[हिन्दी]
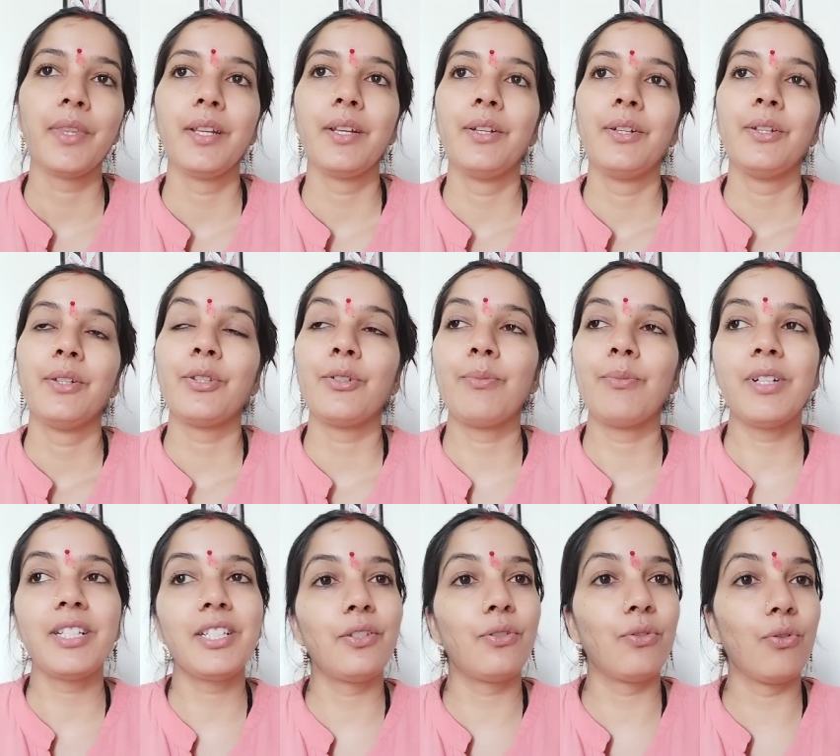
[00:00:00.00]
तो बस
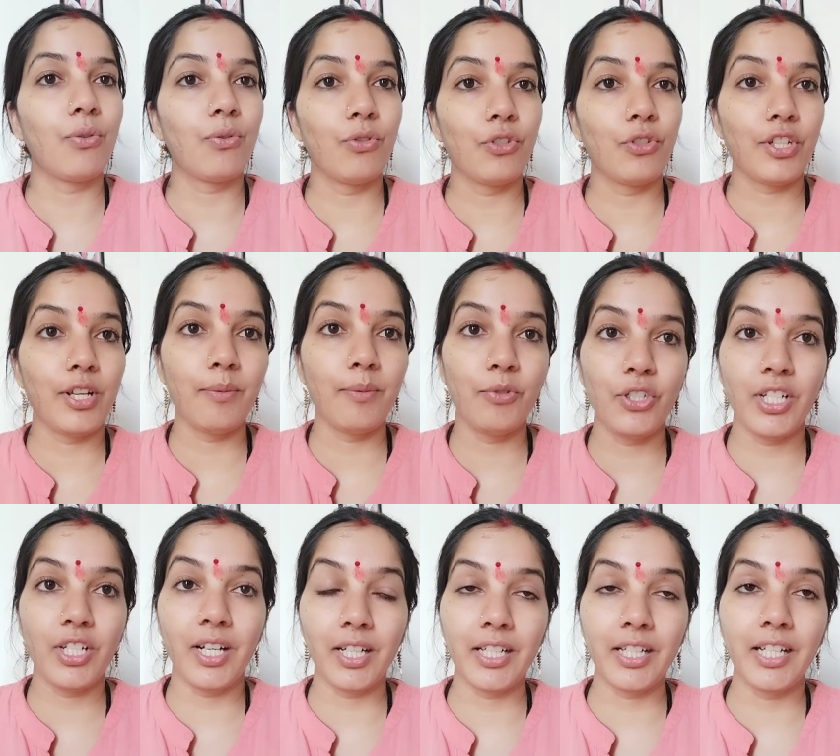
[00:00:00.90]
जो कुछ है मुझे
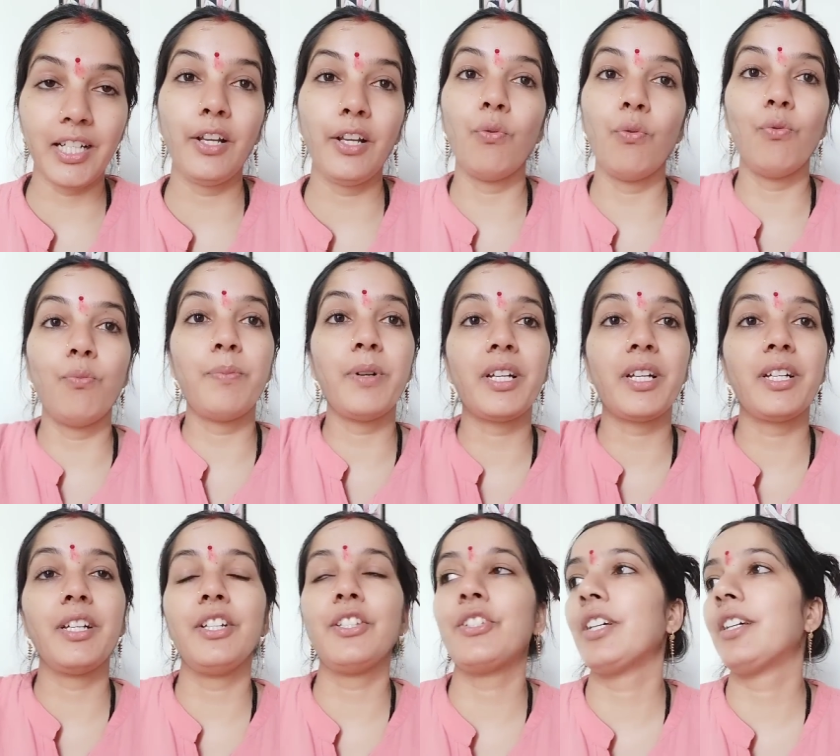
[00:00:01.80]
अकेले ऊपर
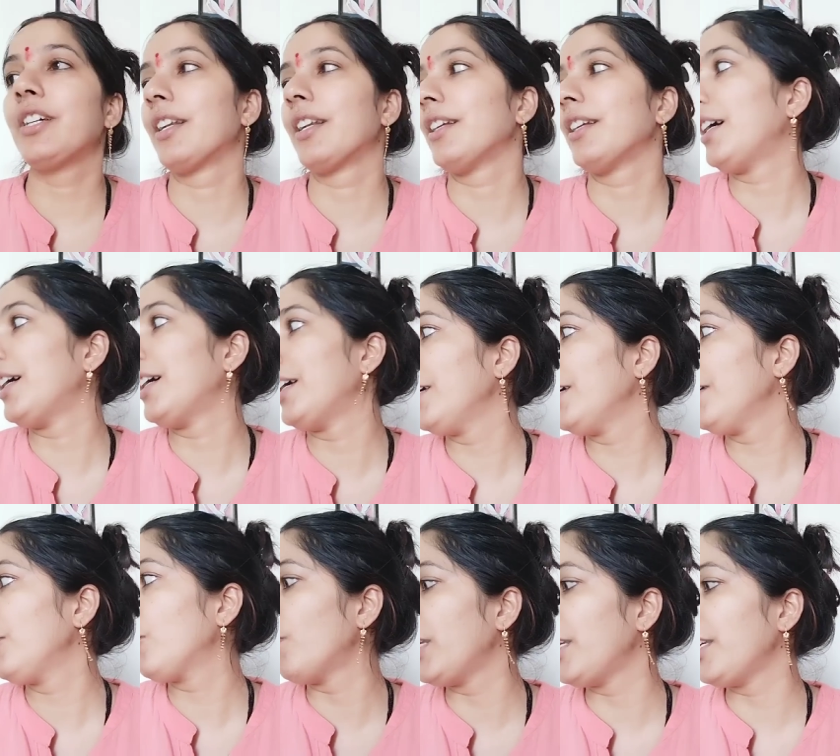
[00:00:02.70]
नीचे करना है तो
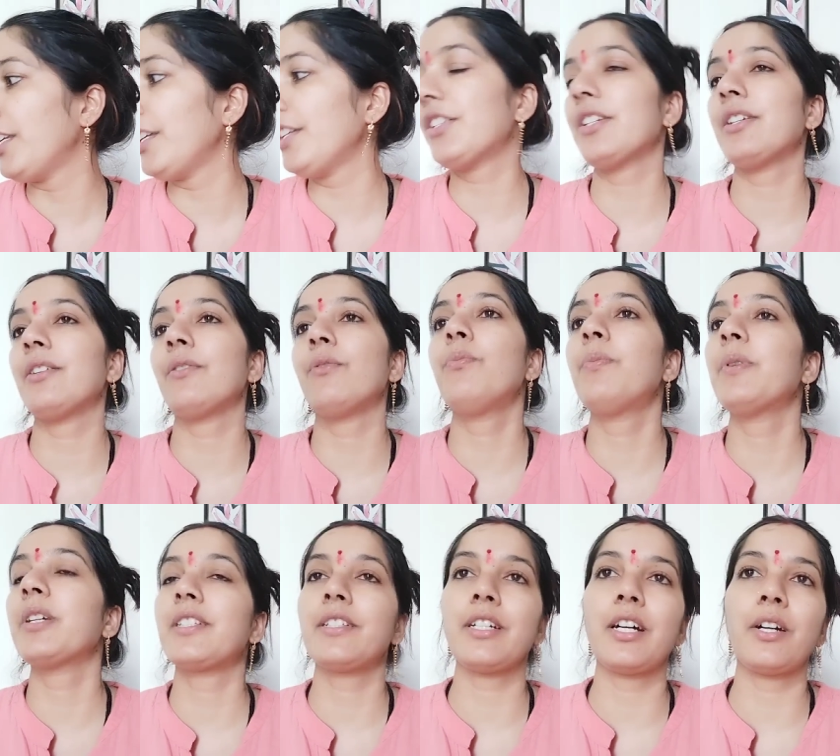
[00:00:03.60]
मैं नीचे ऊपर
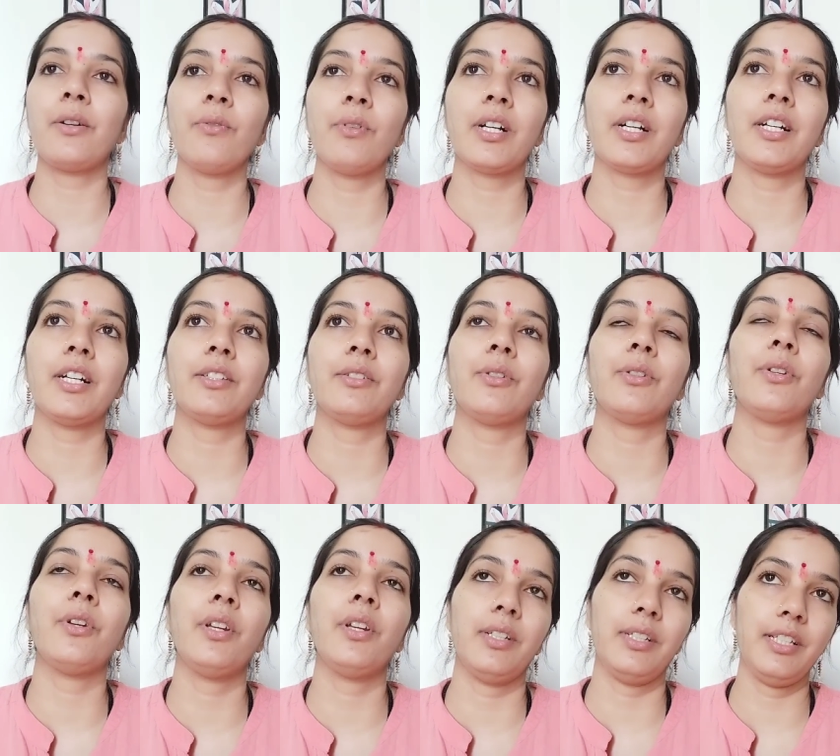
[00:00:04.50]
से झाड़ू लगाते
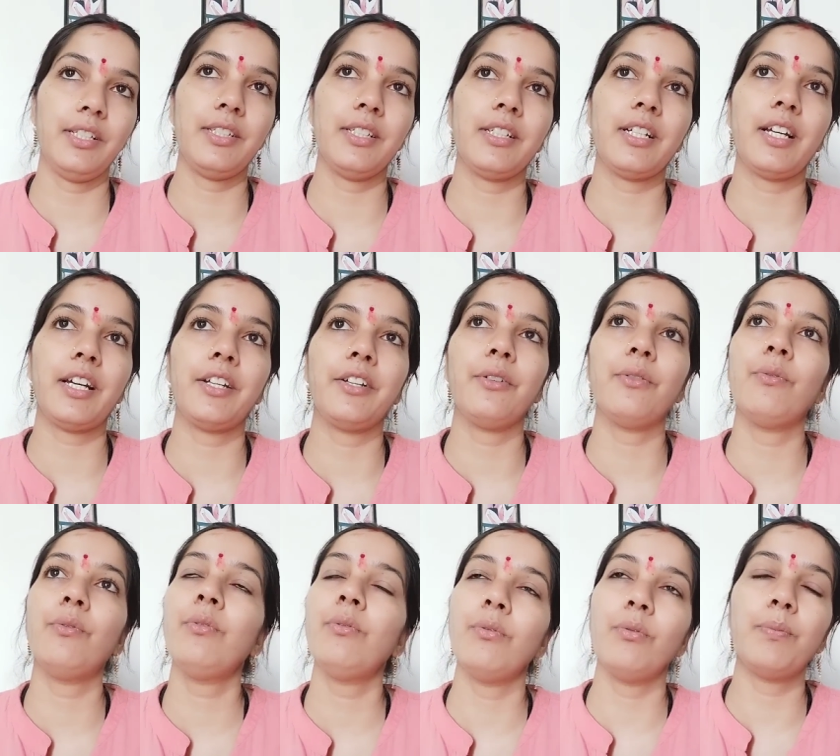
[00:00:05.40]
हुए नीचे जा रही
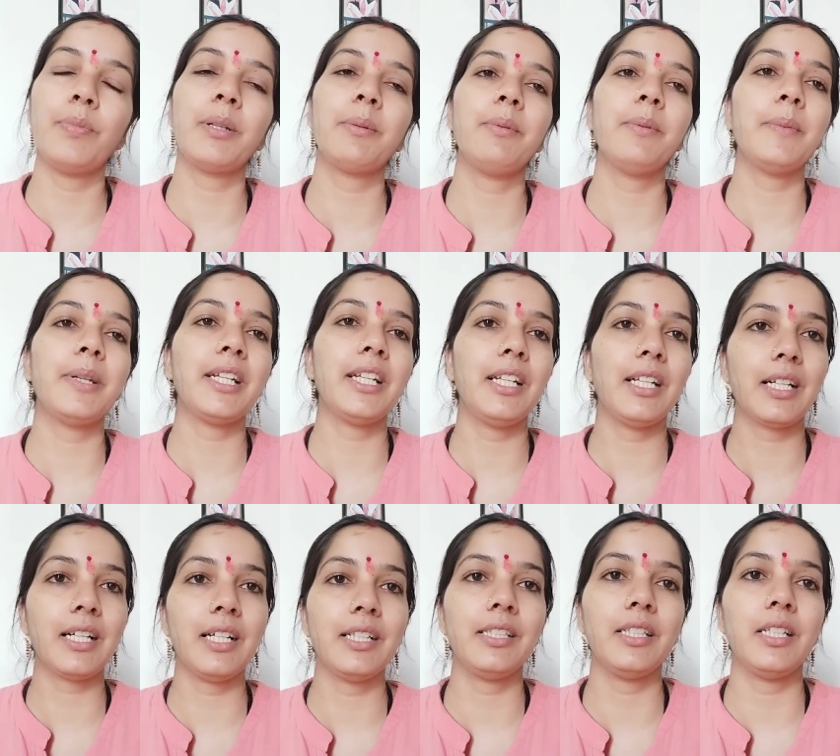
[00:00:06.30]
हूँ ऊपर भी मैंने
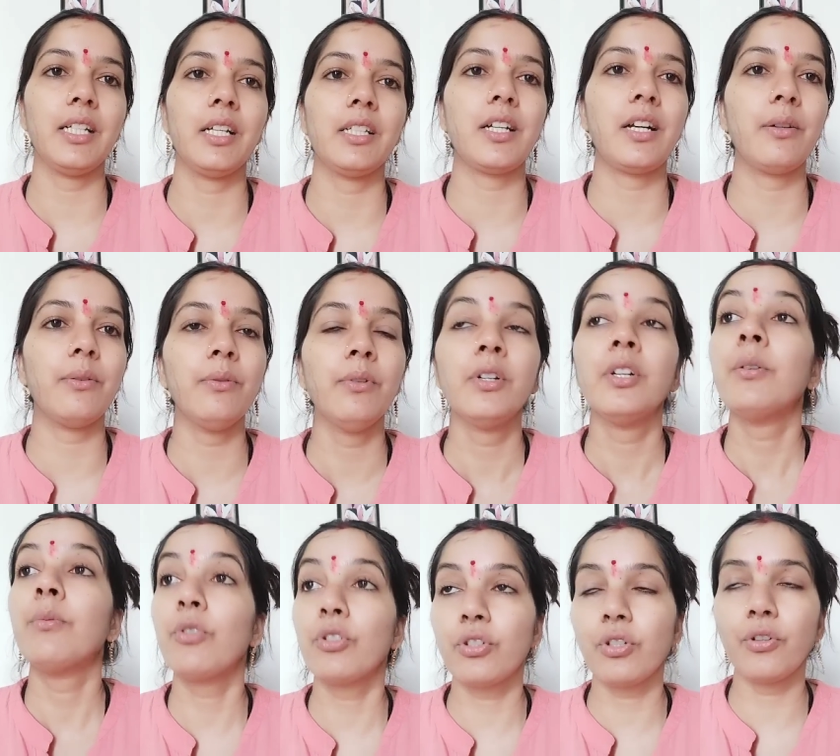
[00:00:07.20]
लगा दी है झाड़ू
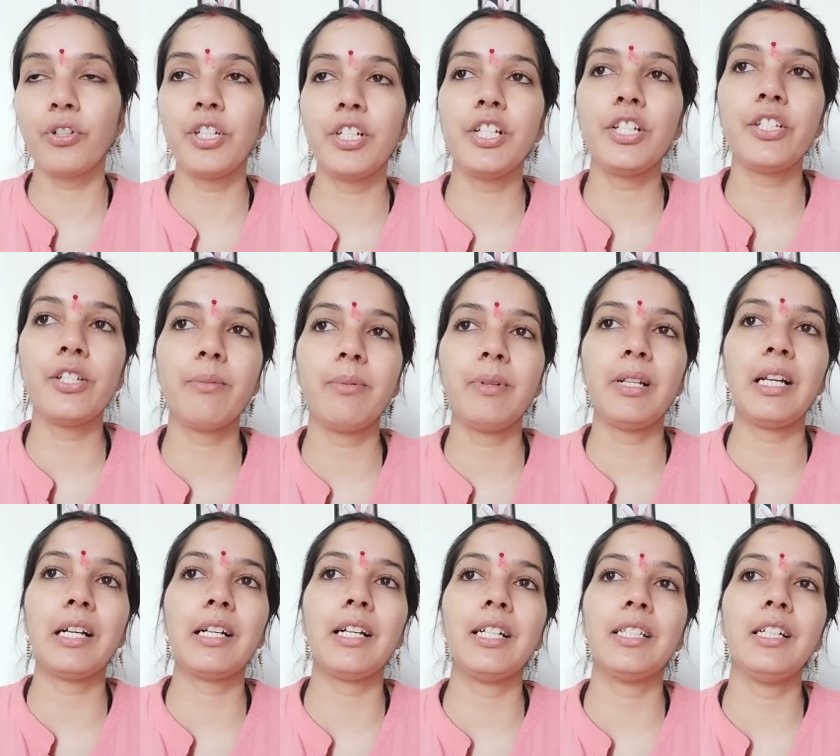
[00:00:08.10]
वो सॉरी नीचे भी
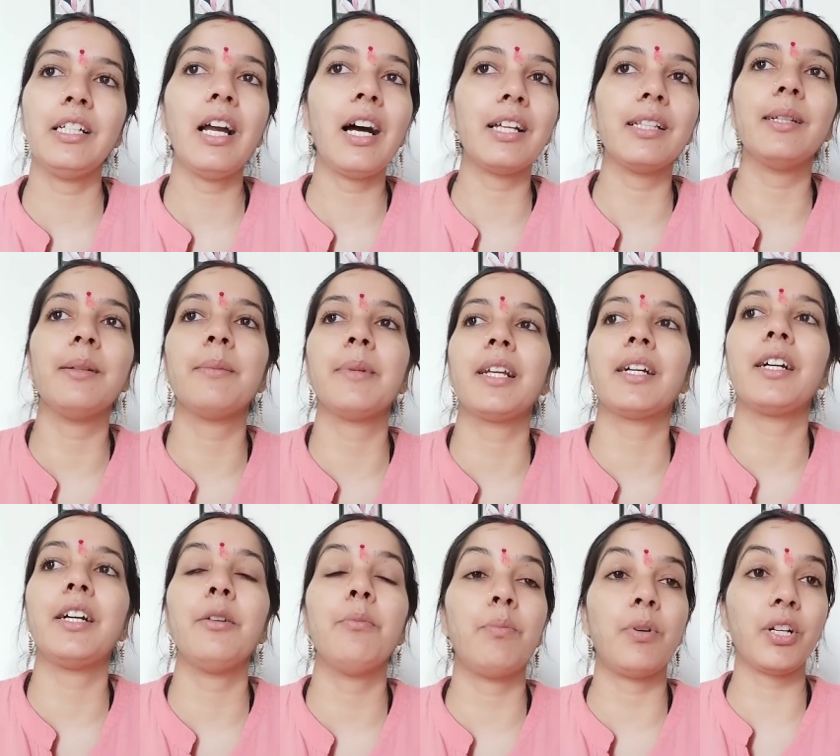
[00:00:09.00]
लगा दिया आधे में
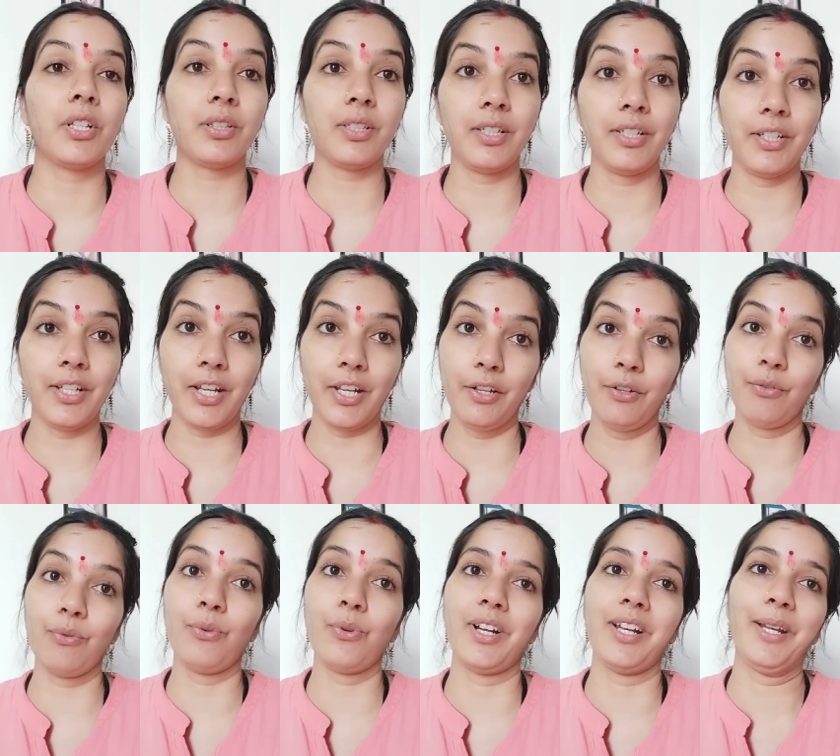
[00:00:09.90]
लगाई बर्तन ढेर
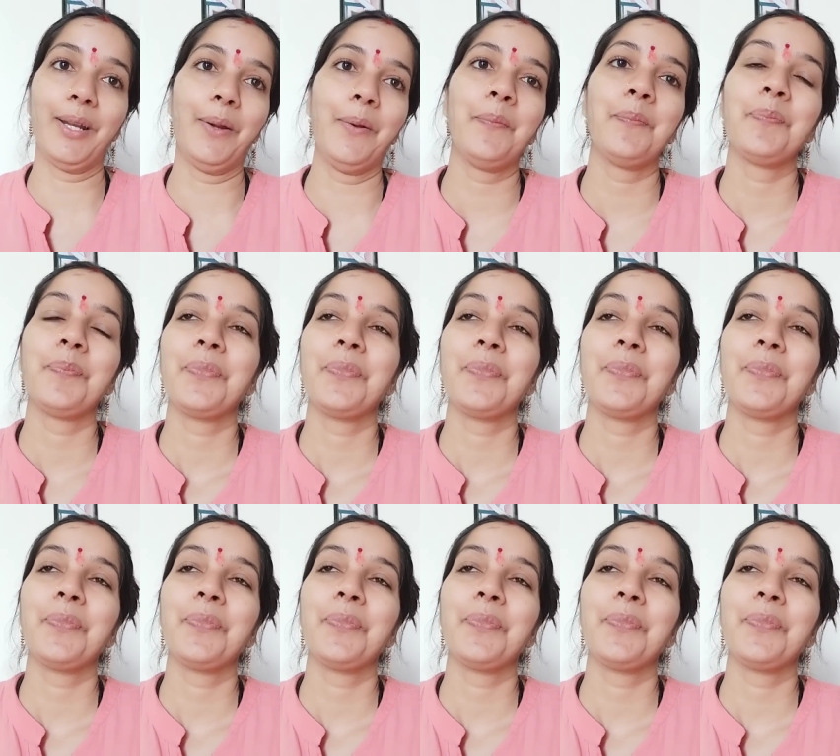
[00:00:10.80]
हो गए हैं